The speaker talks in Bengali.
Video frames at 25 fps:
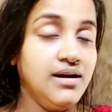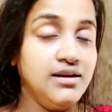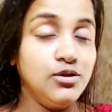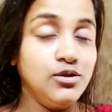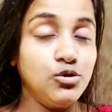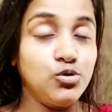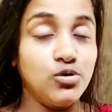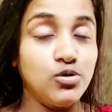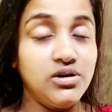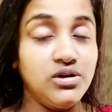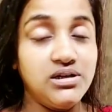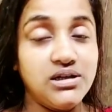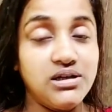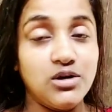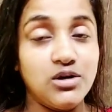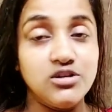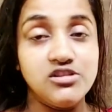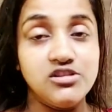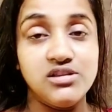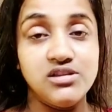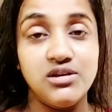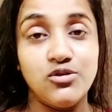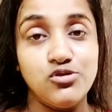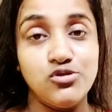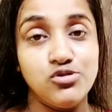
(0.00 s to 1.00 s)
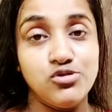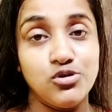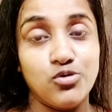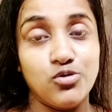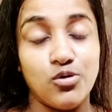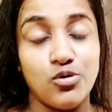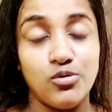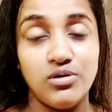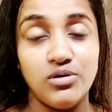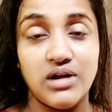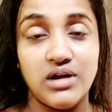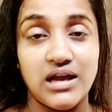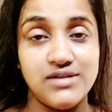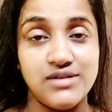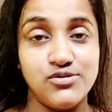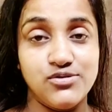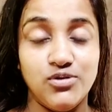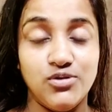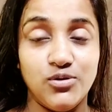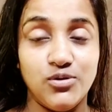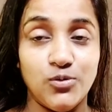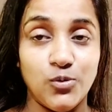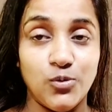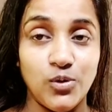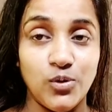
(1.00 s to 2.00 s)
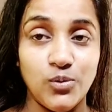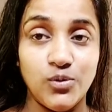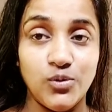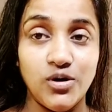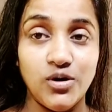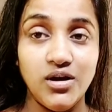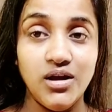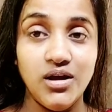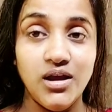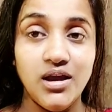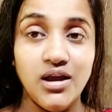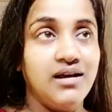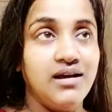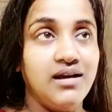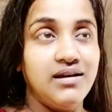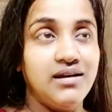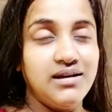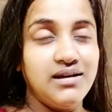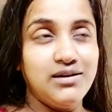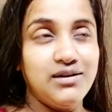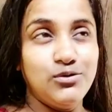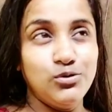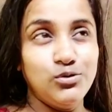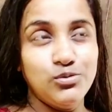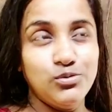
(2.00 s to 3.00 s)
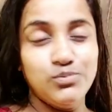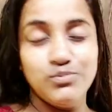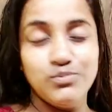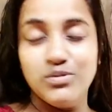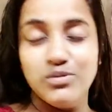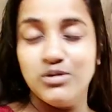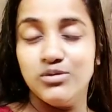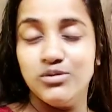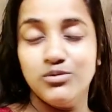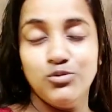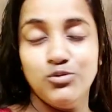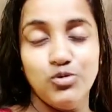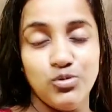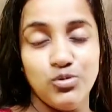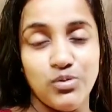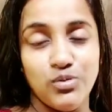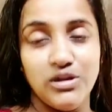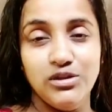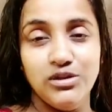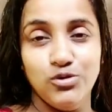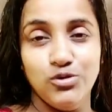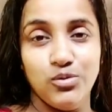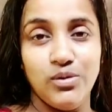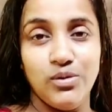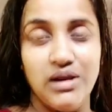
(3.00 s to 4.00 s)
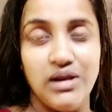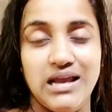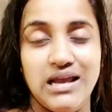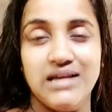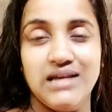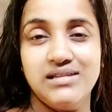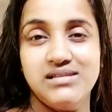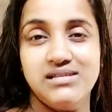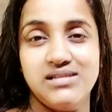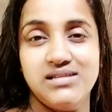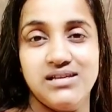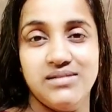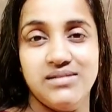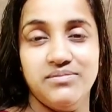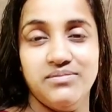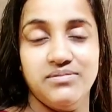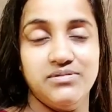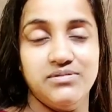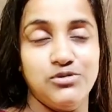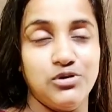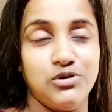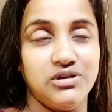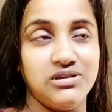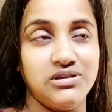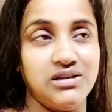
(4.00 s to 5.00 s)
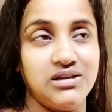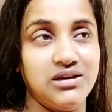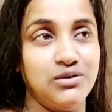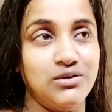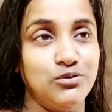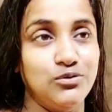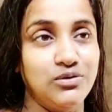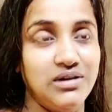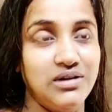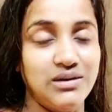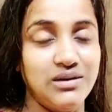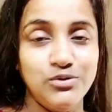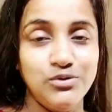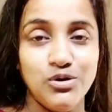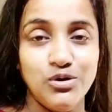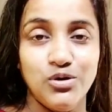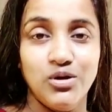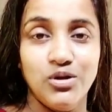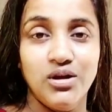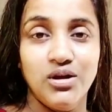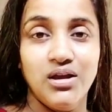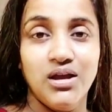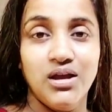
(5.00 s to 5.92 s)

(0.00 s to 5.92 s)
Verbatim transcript: তো শরীরটা অস্থির করছিল কখন কাজগুলো করব একটু দুর্বল দুর্বল লাগছে জ্বর থেকে উঠলাম তো